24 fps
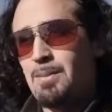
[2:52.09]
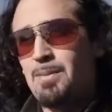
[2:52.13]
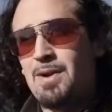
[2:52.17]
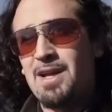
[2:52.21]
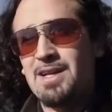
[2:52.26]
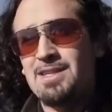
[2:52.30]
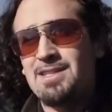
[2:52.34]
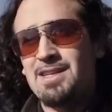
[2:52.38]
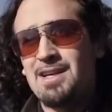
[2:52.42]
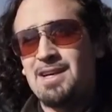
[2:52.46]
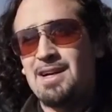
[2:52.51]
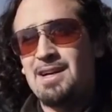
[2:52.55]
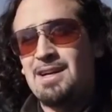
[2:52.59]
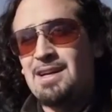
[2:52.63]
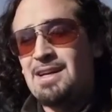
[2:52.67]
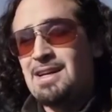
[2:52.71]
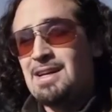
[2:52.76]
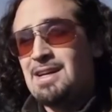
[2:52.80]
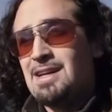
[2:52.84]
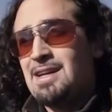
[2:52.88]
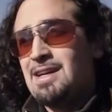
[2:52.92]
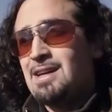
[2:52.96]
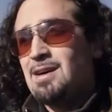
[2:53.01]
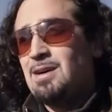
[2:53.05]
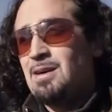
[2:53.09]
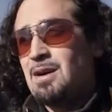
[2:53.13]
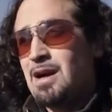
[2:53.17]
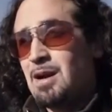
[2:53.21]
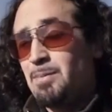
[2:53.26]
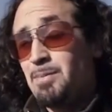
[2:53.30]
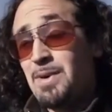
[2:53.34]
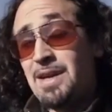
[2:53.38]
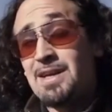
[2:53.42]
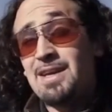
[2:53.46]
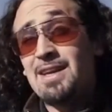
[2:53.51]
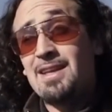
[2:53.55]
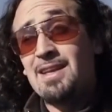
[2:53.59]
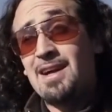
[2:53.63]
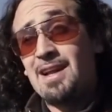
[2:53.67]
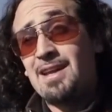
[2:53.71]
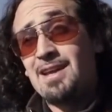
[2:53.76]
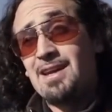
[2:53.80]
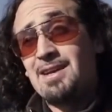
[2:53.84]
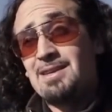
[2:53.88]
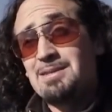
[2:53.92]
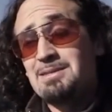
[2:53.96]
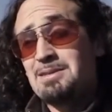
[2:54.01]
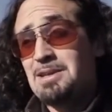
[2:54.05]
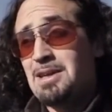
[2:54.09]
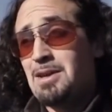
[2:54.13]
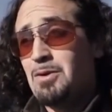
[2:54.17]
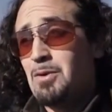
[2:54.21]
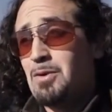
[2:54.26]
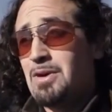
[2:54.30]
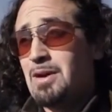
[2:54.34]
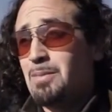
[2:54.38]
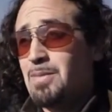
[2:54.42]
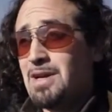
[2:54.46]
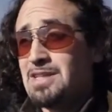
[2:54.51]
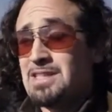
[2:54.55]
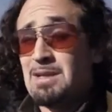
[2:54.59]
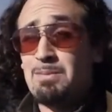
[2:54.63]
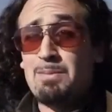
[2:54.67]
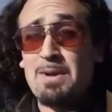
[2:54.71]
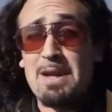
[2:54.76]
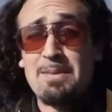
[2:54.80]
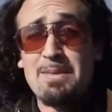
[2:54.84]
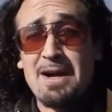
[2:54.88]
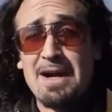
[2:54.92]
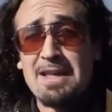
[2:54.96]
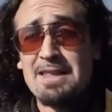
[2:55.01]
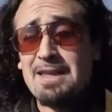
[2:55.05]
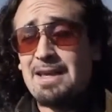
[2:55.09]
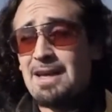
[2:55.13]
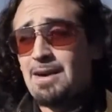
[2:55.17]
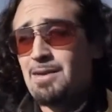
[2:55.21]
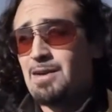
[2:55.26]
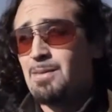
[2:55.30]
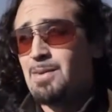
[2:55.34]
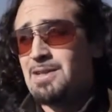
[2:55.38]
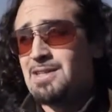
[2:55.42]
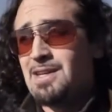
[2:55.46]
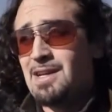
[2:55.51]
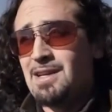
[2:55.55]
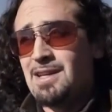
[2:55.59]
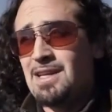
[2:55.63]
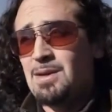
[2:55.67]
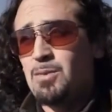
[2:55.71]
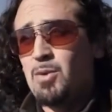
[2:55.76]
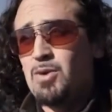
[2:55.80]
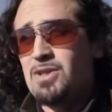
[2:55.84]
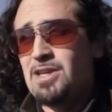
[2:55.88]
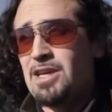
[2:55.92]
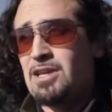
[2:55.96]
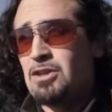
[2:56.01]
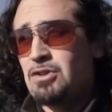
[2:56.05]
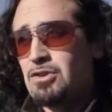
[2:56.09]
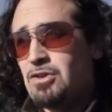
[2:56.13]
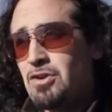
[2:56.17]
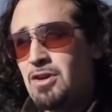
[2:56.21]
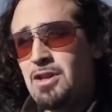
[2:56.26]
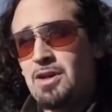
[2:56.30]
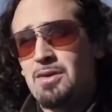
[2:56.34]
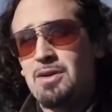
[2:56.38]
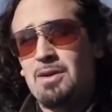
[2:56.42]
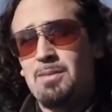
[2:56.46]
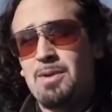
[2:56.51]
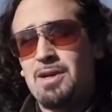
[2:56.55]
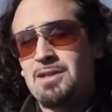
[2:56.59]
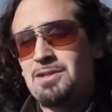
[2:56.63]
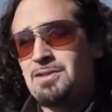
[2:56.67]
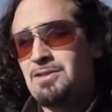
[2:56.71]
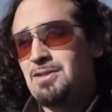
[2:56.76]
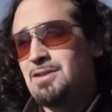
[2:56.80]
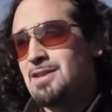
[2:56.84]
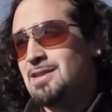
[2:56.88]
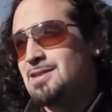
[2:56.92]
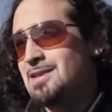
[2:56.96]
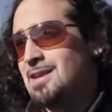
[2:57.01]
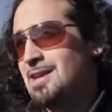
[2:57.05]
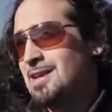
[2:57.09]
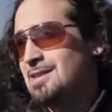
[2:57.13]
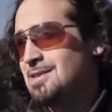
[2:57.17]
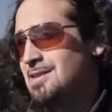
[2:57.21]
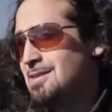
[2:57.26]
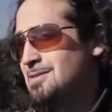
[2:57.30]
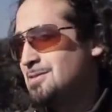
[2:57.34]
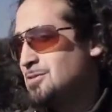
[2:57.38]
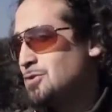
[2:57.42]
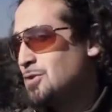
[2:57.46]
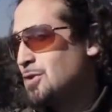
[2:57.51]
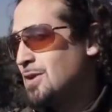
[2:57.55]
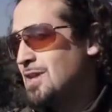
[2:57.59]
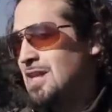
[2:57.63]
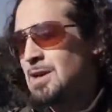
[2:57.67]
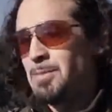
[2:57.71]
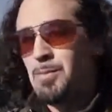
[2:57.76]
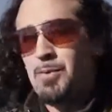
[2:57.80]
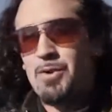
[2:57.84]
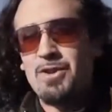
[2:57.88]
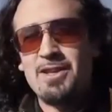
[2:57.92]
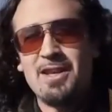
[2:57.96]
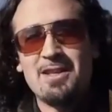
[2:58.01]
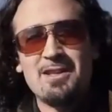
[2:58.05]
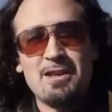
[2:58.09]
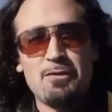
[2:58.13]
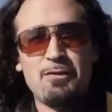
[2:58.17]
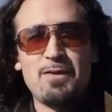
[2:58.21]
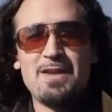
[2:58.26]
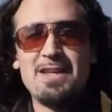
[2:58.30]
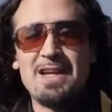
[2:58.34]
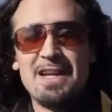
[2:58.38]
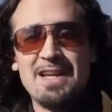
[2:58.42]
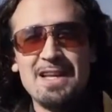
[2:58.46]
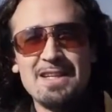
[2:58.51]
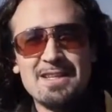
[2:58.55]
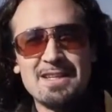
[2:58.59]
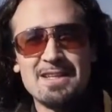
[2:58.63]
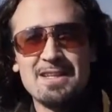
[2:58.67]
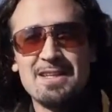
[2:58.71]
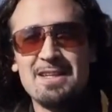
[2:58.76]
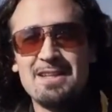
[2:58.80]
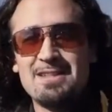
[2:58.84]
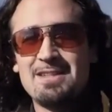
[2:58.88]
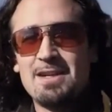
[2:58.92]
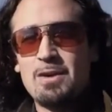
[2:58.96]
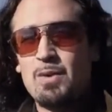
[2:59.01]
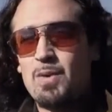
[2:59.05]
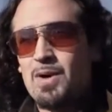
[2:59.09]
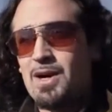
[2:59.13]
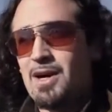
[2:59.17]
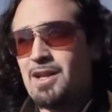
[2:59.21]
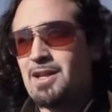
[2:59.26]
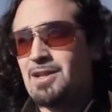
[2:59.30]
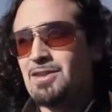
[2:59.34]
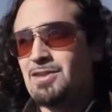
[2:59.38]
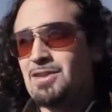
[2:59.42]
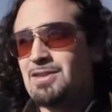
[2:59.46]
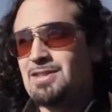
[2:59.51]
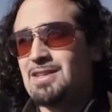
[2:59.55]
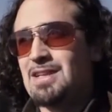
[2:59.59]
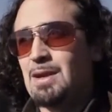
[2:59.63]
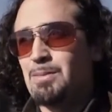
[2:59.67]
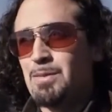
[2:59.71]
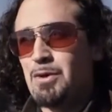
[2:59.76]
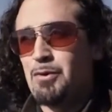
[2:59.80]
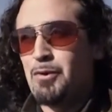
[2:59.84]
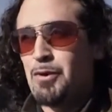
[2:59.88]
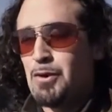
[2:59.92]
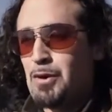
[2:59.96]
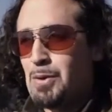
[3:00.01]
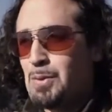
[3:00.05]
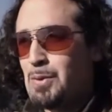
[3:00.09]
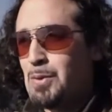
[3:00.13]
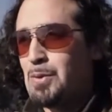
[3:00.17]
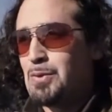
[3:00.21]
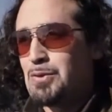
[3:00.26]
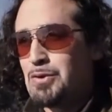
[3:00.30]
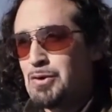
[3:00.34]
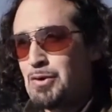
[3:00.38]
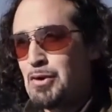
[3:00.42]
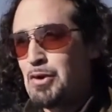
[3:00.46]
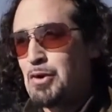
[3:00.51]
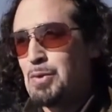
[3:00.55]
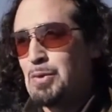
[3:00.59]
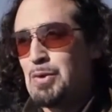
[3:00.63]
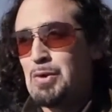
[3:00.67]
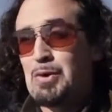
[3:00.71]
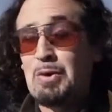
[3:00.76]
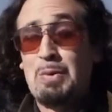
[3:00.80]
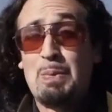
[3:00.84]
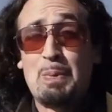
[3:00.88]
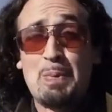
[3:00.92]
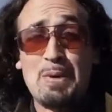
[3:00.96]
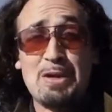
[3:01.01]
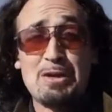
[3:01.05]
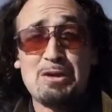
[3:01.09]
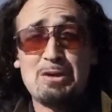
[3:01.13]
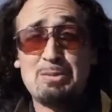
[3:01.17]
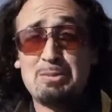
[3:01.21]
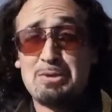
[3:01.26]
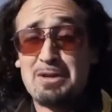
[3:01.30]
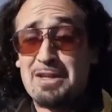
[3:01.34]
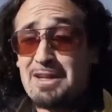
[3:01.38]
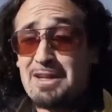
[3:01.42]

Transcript: a la plaza, al Parque Italia, que es una plaza emblemática, una plaza que tiene mucha historia, una plaza donde todas las protestas finalizan en ese lugar, entonces también fue como un Rocódromo complejo